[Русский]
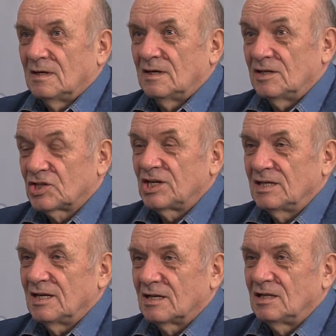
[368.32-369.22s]

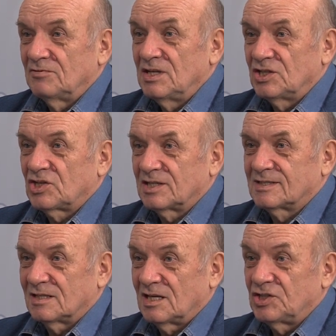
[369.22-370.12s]
решение главнейших
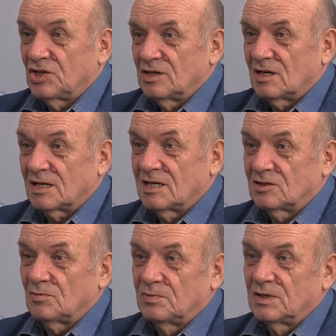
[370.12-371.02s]
задач, как
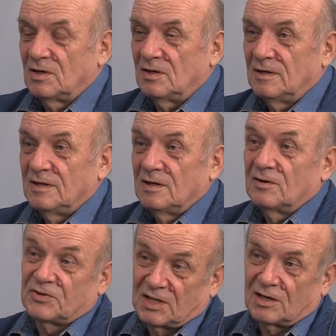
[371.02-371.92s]
это было
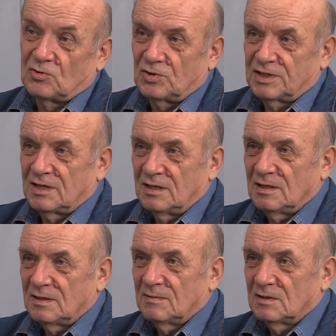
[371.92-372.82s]
в те годы,
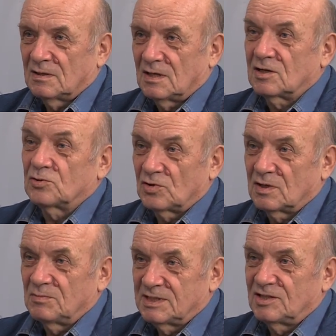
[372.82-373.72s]
о
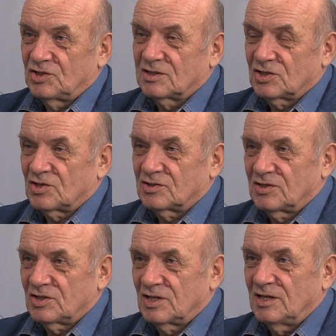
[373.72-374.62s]
которых мы сейчас
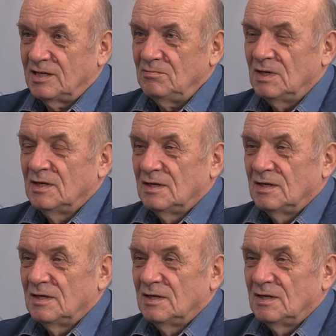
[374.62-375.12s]
сожалеем,